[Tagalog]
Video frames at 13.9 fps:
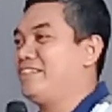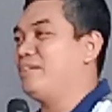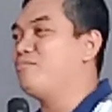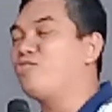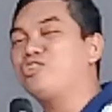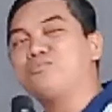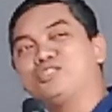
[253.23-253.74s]
Mm.
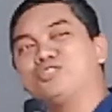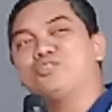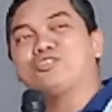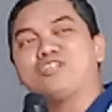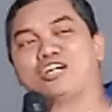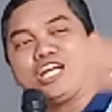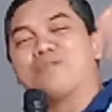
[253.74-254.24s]
Bukod man
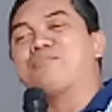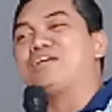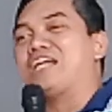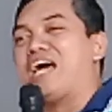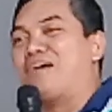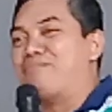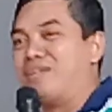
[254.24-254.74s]
doon nga kanami
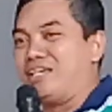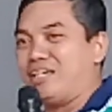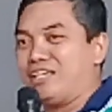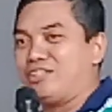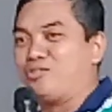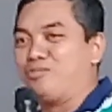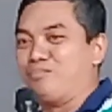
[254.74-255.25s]
inami,
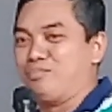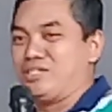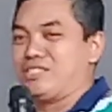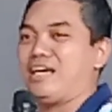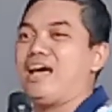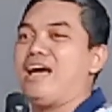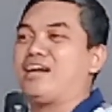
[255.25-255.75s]
gid,
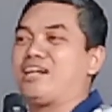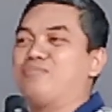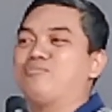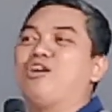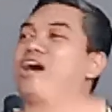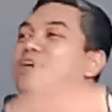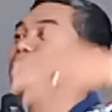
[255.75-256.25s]
rumpisa,
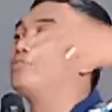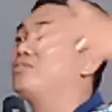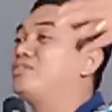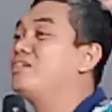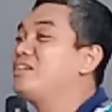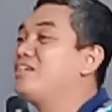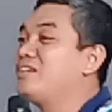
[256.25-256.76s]

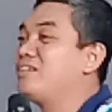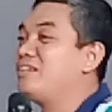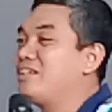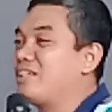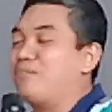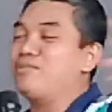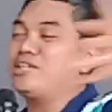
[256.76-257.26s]
kabuabo. Oh.
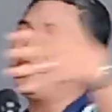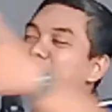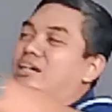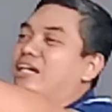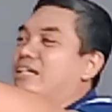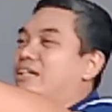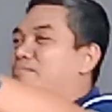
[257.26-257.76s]
Kami nga
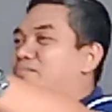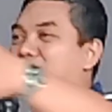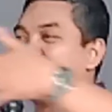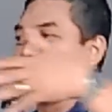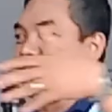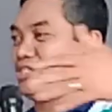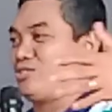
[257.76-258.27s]
mga
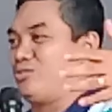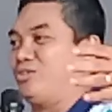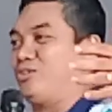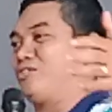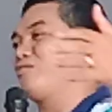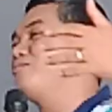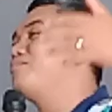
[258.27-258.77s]
mga
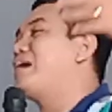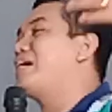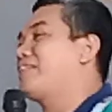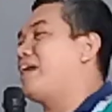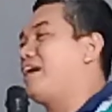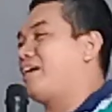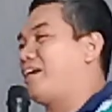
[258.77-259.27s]
pastor, kung
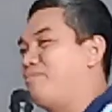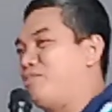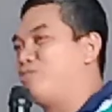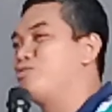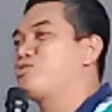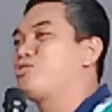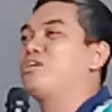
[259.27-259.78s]
bata kami,
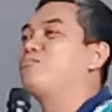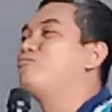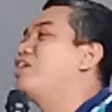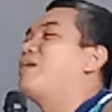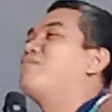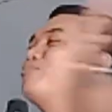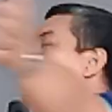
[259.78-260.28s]
gusto
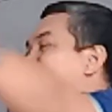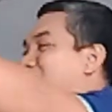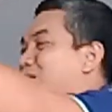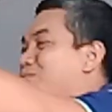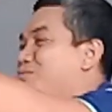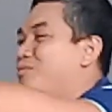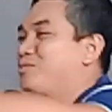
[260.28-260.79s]
namon abong
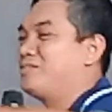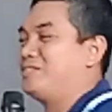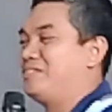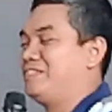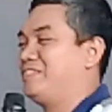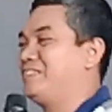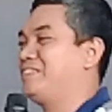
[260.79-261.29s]
tabo.
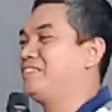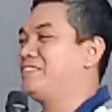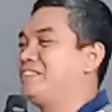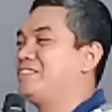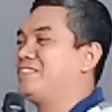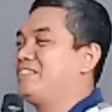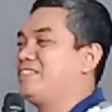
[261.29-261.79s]
Mm
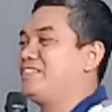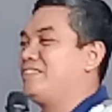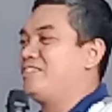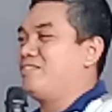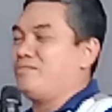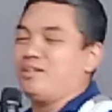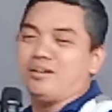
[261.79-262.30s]

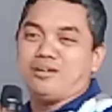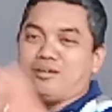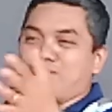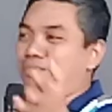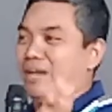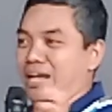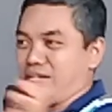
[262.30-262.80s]

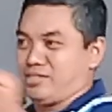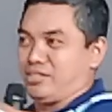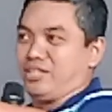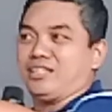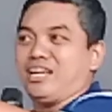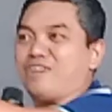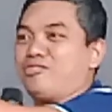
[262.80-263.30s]
uh,
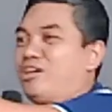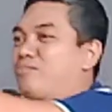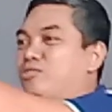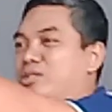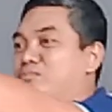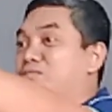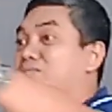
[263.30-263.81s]
blessed ka kung
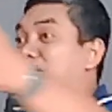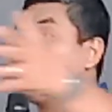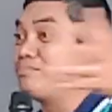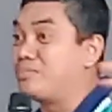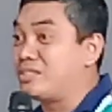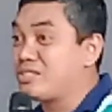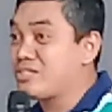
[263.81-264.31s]
amoy mo
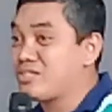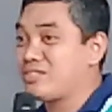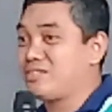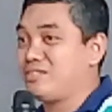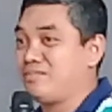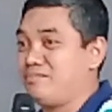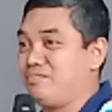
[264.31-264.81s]
members.